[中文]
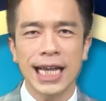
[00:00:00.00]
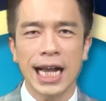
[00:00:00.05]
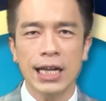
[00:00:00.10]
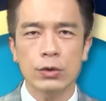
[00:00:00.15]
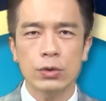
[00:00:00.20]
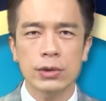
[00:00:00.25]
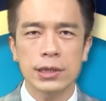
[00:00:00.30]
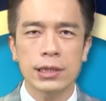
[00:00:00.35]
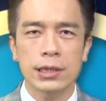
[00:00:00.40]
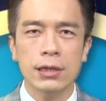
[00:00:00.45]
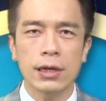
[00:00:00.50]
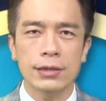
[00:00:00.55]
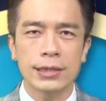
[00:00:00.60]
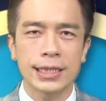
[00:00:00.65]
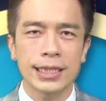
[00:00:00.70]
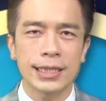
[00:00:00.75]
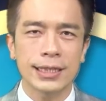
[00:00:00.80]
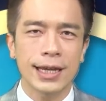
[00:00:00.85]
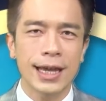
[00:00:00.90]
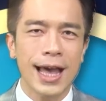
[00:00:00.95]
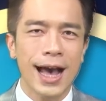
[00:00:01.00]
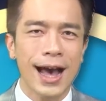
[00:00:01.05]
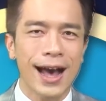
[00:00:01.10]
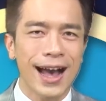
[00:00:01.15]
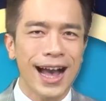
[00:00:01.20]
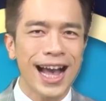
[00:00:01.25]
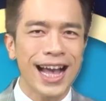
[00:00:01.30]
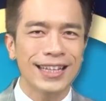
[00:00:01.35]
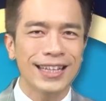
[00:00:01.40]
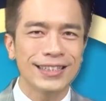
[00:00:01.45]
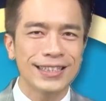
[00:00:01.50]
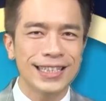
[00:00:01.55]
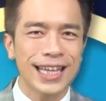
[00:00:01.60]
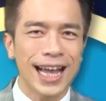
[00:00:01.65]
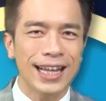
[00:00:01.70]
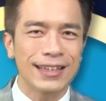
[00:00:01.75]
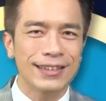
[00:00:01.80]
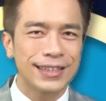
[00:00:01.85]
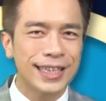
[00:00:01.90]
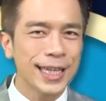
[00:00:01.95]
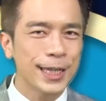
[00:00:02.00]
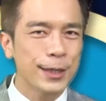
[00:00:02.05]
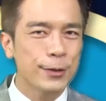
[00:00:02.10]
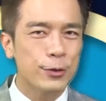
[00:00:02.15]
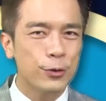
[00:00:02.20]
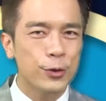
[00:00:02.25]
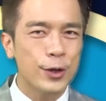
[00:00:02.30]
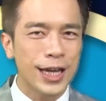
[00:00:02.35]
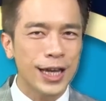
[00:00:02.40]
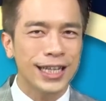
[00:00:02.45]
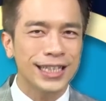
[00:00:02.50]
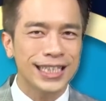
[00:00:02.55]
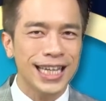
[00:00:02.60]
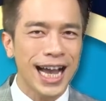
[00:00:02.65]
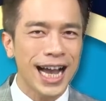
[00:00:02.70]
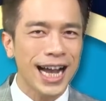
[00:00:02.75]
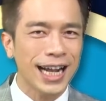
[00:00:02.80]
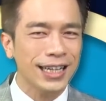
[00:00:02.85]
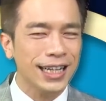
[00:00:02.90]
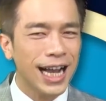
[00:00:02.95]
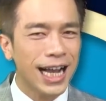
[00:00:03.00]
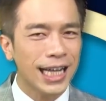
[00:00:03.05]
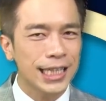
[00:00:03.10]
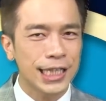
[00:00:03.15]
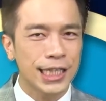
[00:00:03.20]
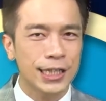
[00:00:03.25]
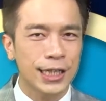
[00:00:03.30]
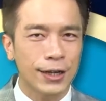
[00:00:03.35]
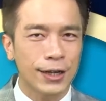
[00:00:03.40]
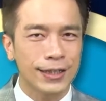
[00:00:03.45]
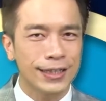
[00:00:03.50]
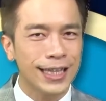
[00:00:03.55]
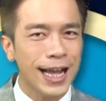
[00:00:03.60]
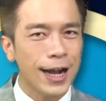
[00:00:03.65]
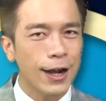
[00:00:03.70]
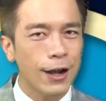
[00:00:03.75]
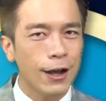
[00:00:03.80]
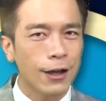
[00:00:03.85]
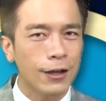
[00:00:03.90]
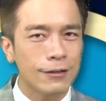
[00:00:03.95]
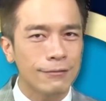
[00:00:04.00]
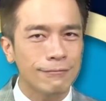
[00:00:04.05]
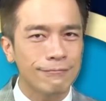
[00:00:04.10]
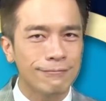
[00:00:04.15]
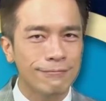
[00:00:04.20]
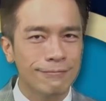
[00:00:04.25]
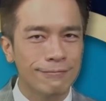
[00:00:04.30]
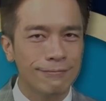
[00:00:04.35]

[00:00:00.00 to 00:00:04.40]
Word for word: 加入之后，记得要按赞、订阅加开启小铃铛哦。